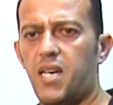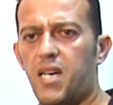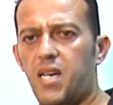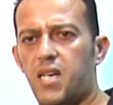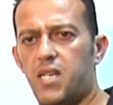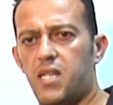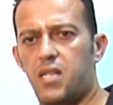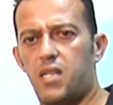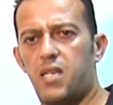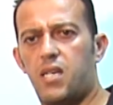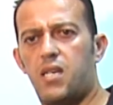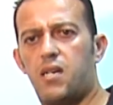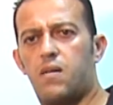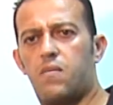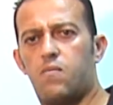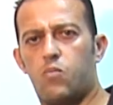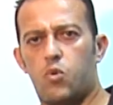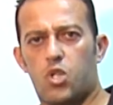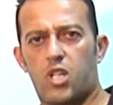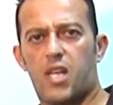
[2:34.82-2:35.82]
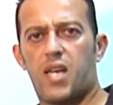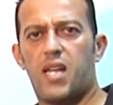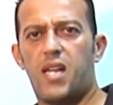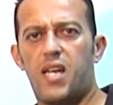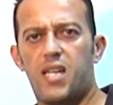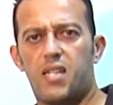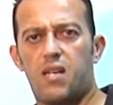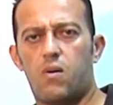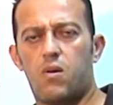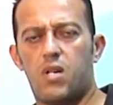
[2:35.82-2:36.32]
ان هي
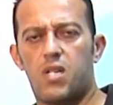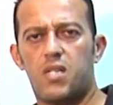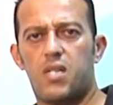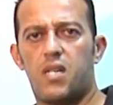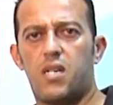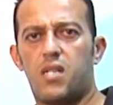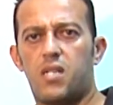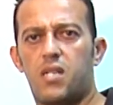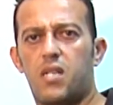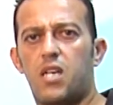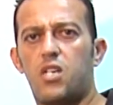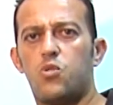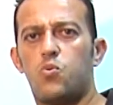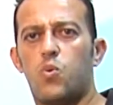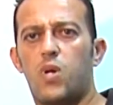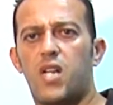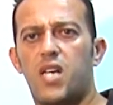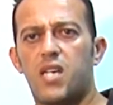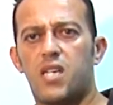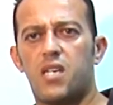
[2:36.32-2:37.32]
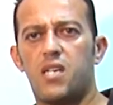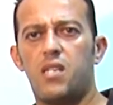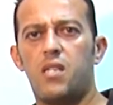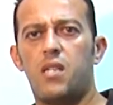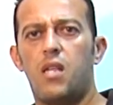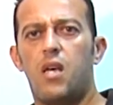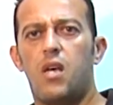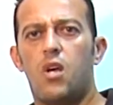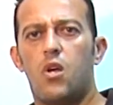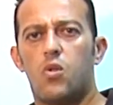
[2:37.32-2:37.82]
مدخلات او عناصر انتاج ولكن
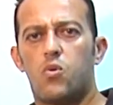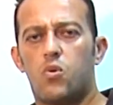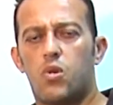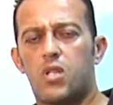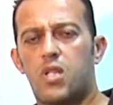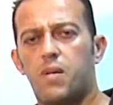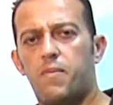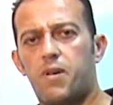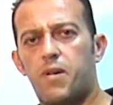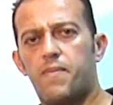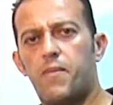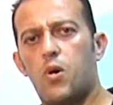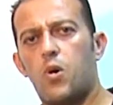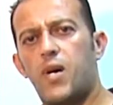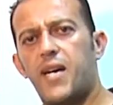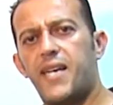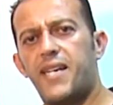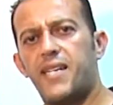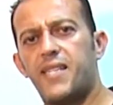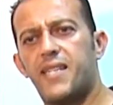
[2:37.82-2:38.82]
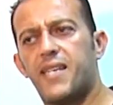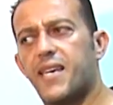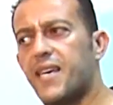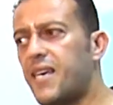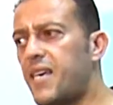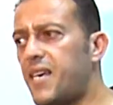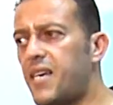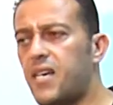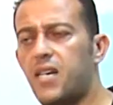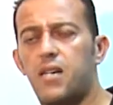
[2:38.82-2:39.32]
تعتبر موارد
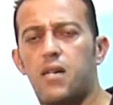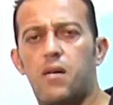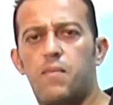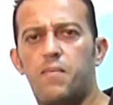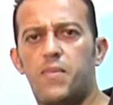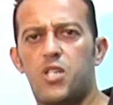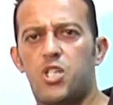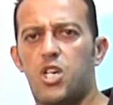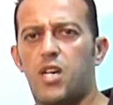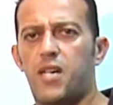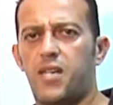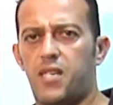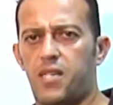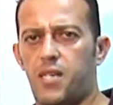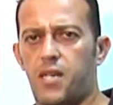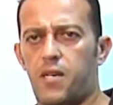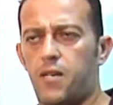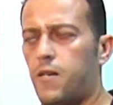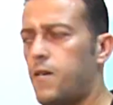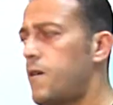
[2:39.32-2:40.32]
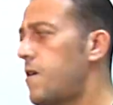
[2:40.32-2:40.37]
غير بشرية